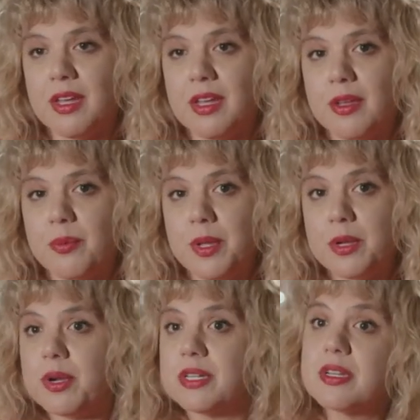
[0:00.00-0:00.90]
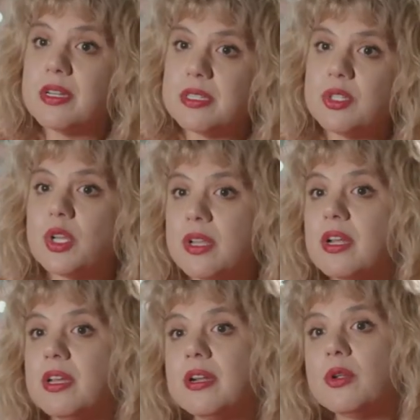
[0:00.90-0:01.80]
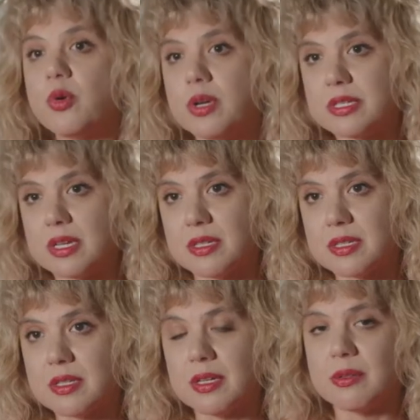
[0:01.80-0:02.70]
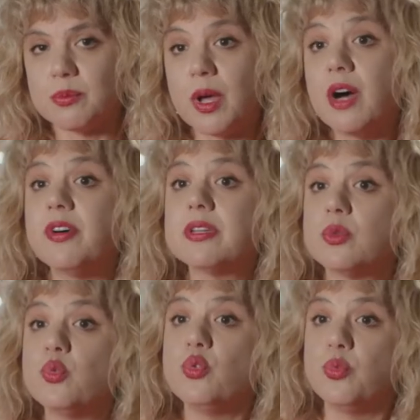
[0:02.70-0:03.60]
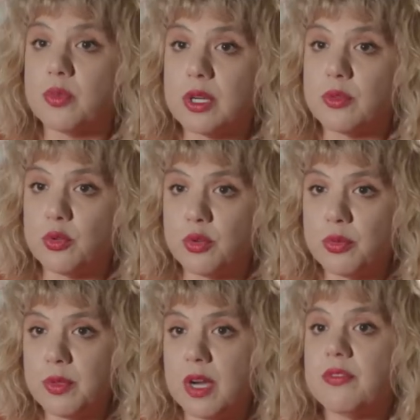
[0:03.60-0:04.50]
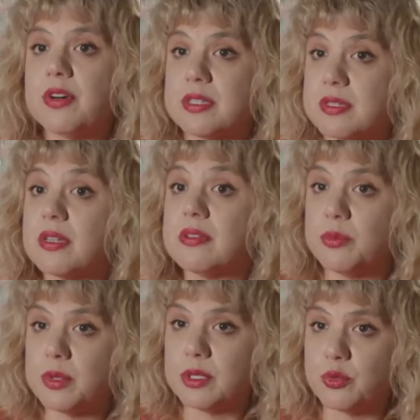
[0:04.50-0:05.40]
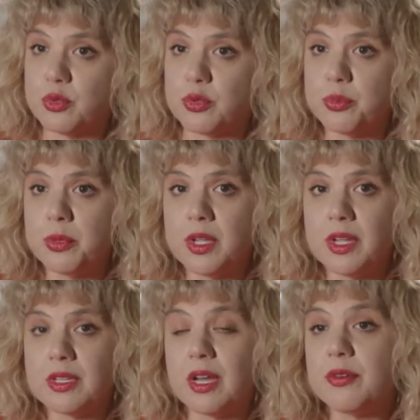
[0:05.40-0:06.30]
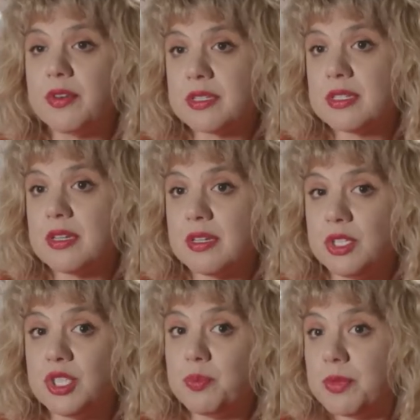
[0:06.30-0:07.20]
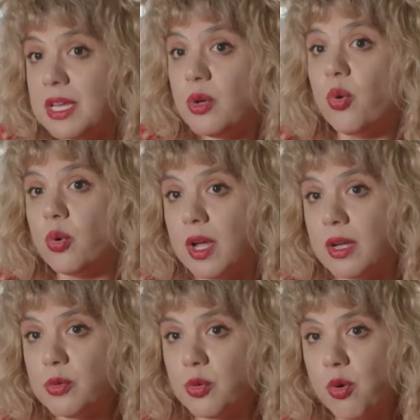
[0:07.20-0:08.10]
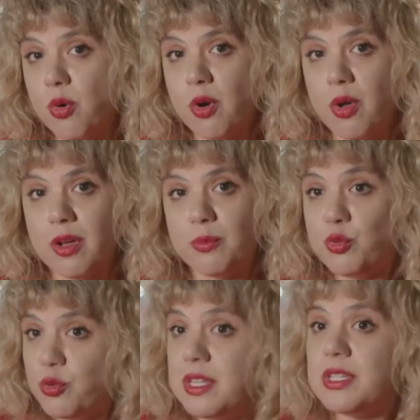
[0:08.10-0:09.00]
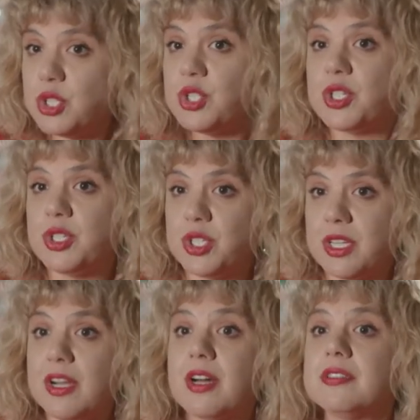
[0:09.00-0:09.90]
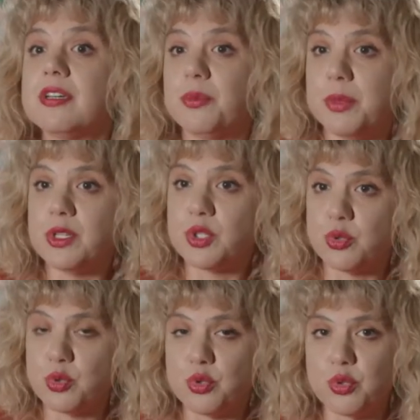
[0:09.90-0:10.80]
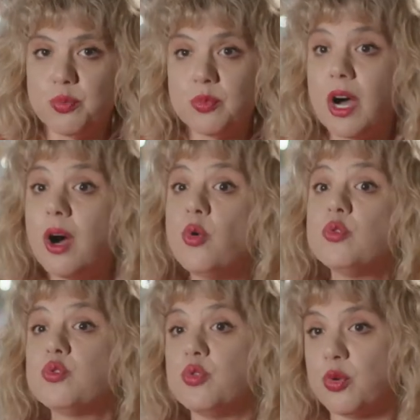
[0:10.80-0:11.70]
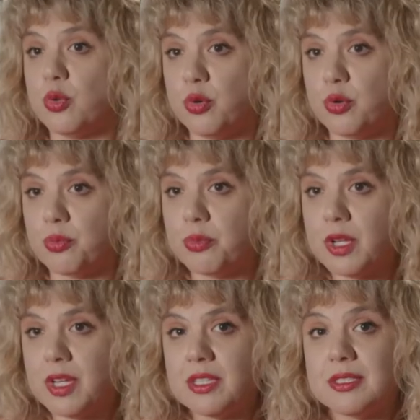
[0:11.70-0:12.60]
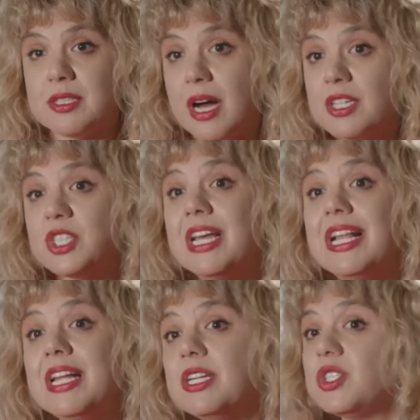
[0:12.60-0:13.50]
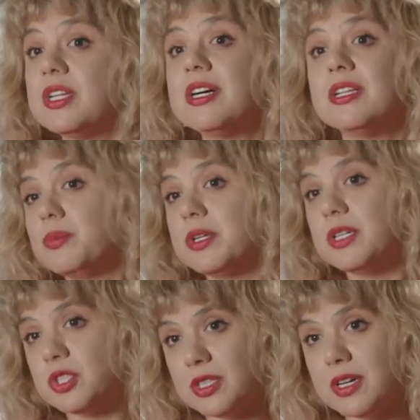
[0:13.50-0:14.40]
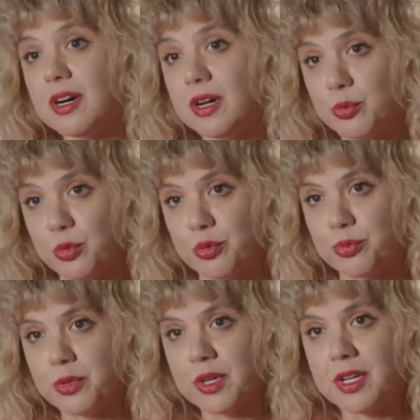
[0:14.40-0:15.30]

E, beni biraz klasikçilikten ayıran o esasında. Daha fazla duygumu katıyorum, daha fazla sanatımı katıyorum. Daha fazla içimdeki olan o bütün iniş çıkışları aktarmaya çalışıyorum. Daha özgür oluyorum. Daha şekillerin içinde, kalıpların içinde kalmıyorum.